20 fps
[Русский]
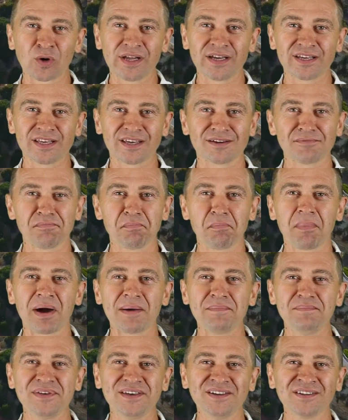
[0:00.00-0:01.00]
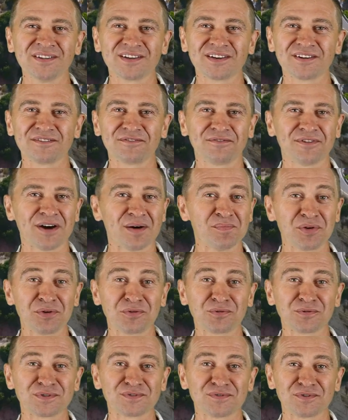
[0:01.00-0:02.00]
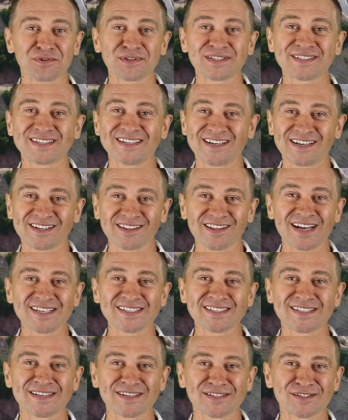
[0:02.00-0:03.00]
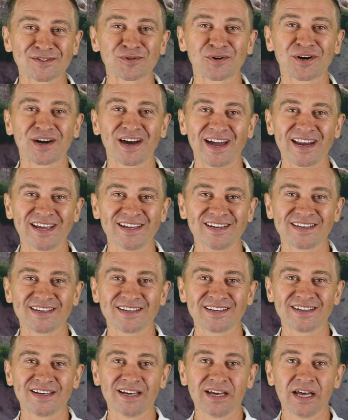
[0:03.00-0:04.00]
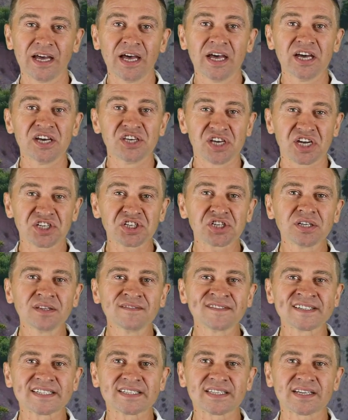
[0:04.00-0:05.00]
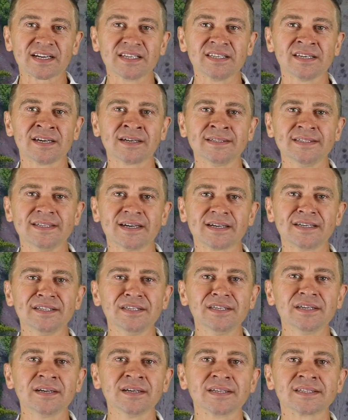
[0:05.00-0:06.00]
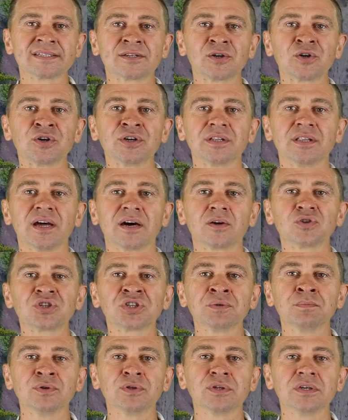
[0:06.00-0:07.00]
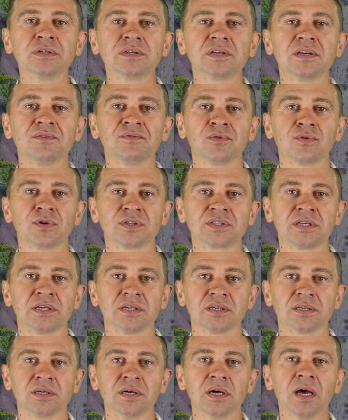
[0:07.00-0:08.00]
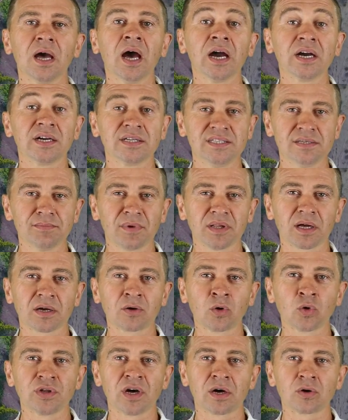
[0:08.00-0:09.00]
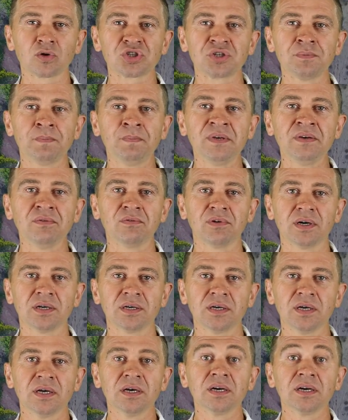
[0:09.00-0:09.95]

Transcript: ролики, мобилы, фабрику звезд и классные сухарики. Я жил в стране, где книга стоит дороже бутылки водки – где молоко дороже пива,